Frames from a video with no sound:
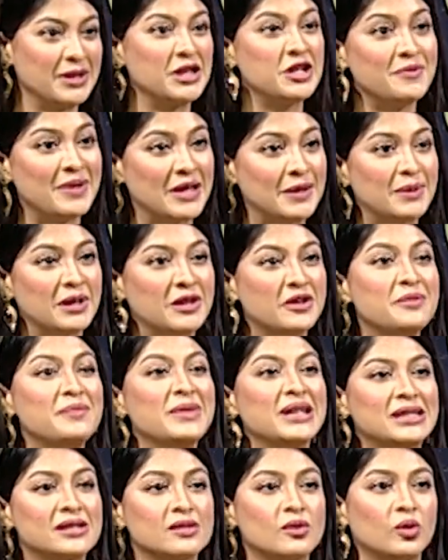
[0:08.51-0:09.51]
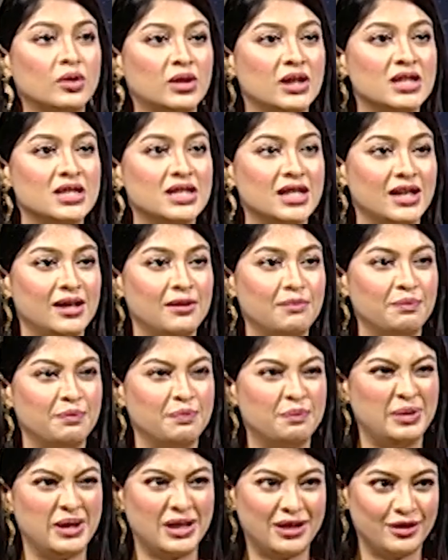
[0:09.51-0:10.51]
রিমেক বা রিমিক্স করতে যে
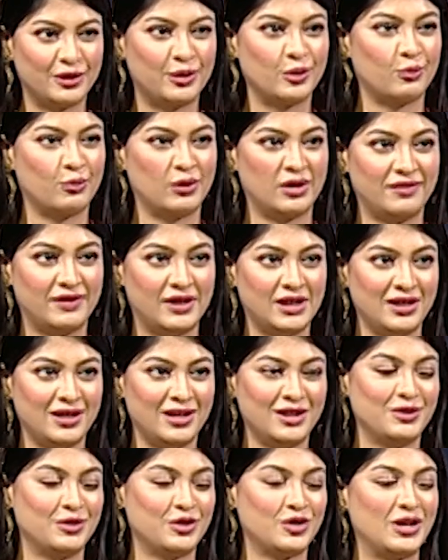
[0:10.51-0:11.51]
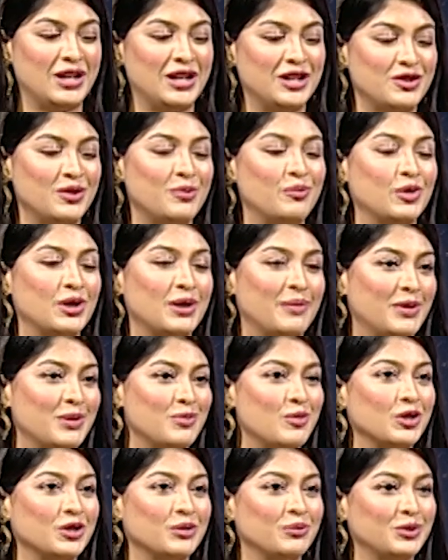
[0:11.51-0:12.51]
বিকৃত করে ফেলে এই এই সম্পর্কে
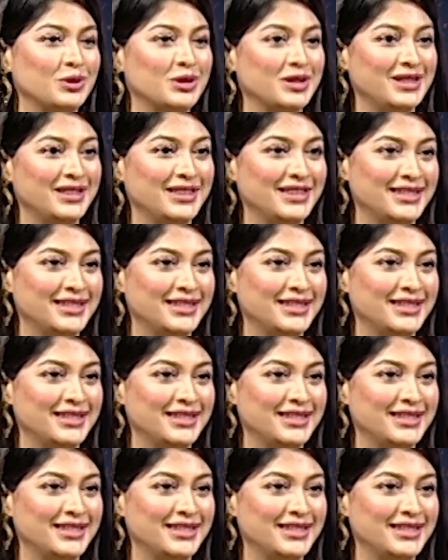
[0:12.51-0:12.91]
আপনার মতামত কি